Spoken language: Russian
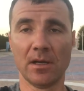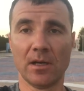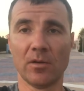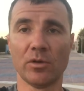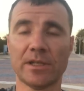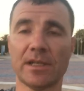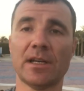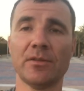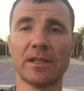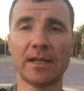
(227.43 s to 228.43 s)
Вот такая
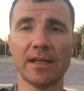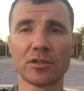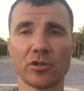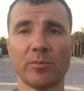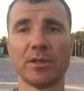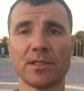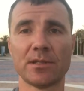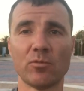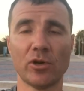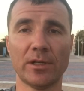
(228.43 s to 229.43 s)
вторая особенность
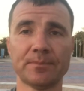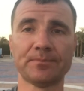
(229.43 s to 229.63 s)
моря.